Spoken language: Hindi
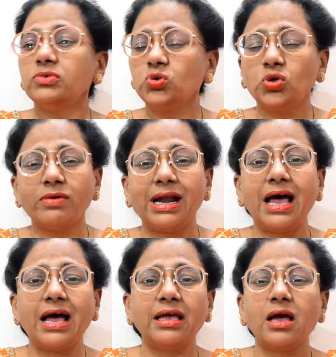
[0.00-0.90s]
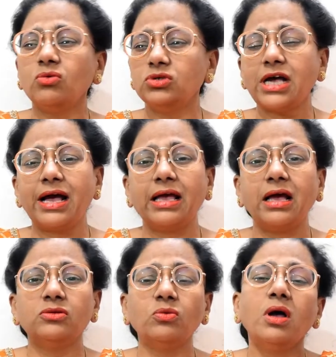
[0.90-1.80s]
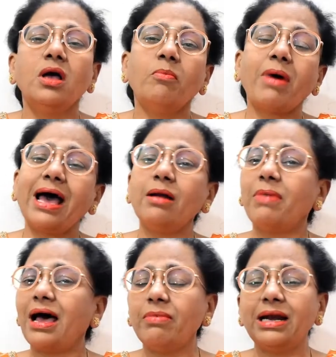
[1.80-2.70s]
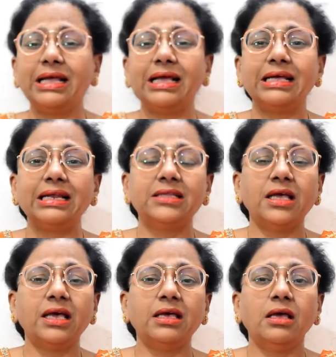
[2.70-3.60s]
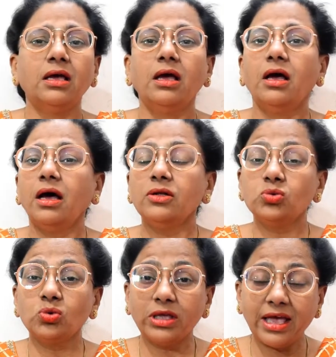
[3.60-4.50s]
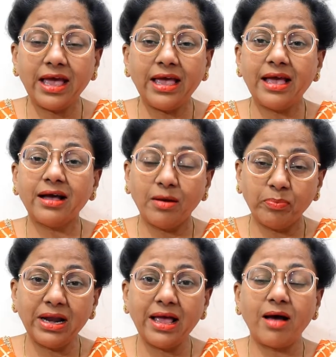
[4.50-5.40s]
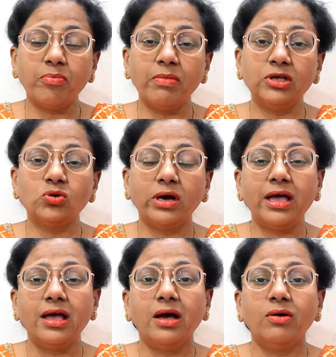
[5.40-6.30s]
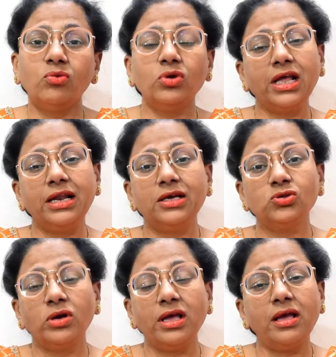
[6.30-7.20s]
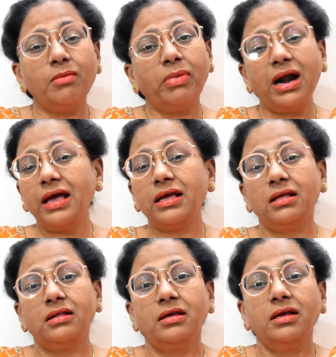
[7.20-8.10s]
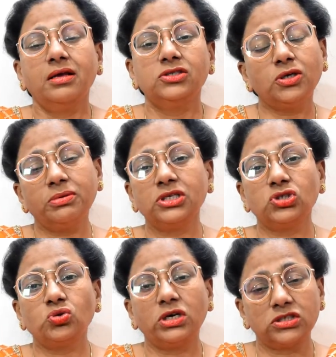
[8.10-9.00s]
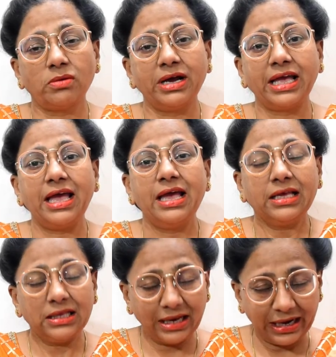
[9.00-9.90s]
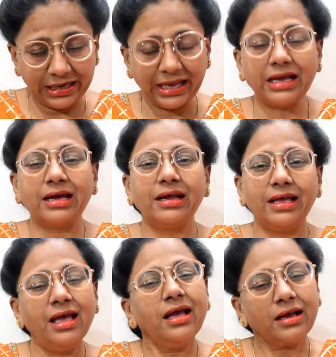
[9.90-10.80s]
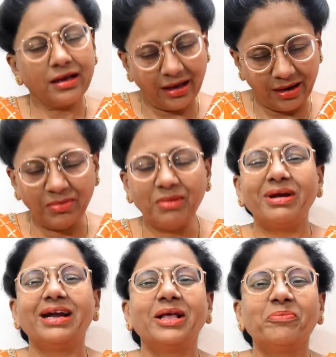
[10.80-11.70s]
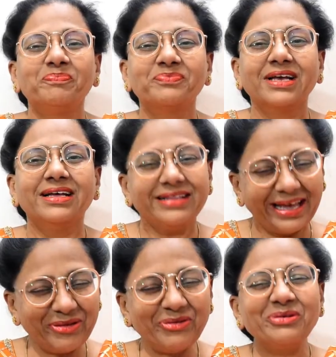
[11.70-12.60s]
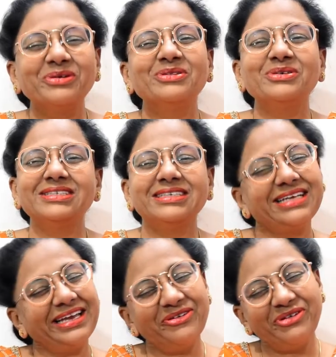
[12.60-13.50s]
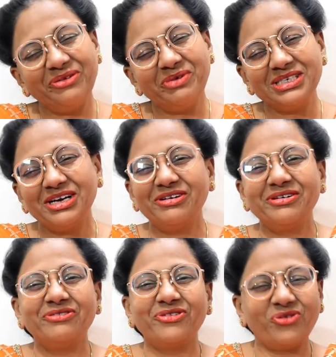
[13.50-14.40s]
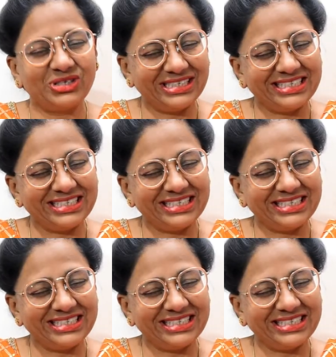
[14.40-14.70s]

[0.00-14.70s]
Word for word: सूट वाला आ गया कुछ आ गया तो बाहर बार बार निकल के दिखेंगी तो ये एक अपने आप में जो है उनके लिए जो है एक बड़ा ही जबरदस्त जो है सबक है कि जरा टिक करके घर में बैठे थैंक यू दोस्तों थैंक यू वेरी मच फॉर वॉचिंग